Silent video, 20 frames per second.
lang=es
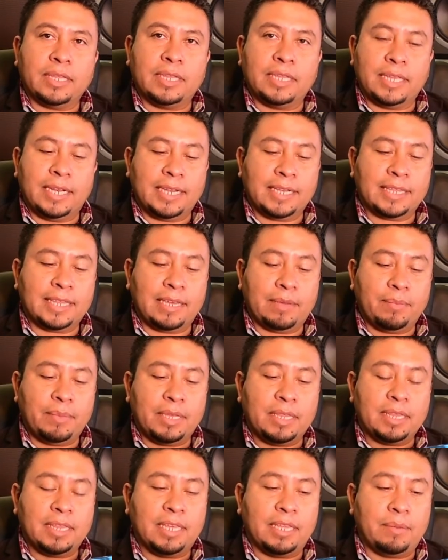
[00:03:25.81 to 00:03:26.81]

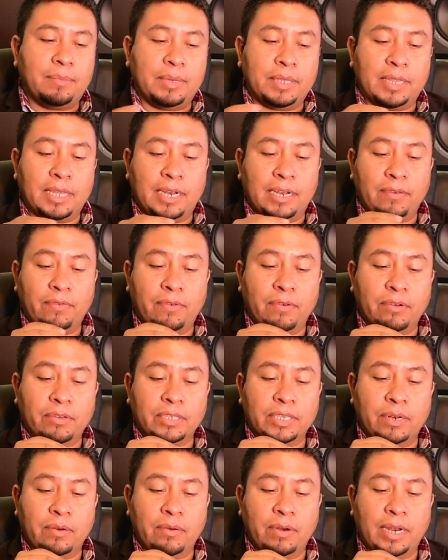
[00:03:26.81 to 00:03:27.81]
directamente en mi teléfono
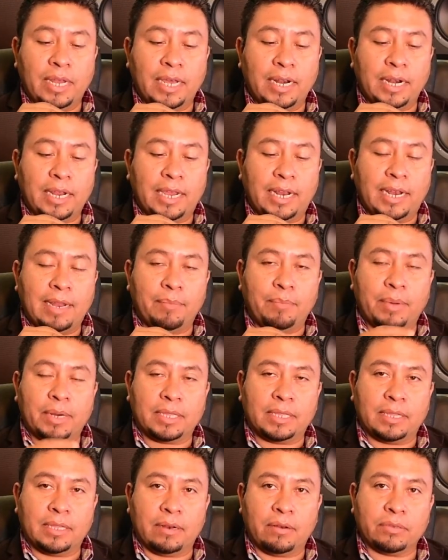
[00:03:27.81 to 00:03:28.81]
celular en la
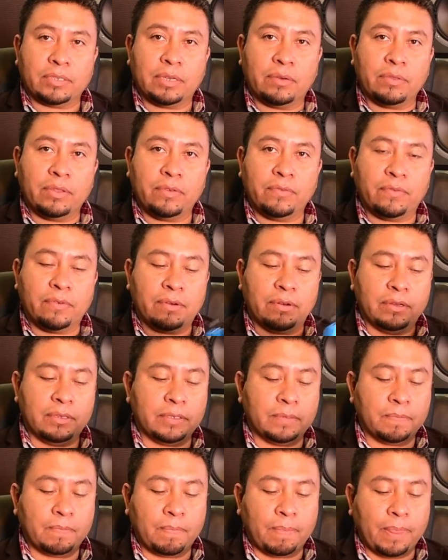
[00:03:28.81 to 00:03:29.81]
parte de los
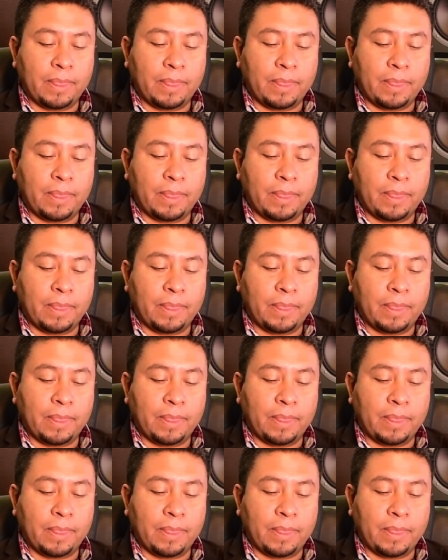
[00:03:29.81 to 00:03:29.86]
audífonos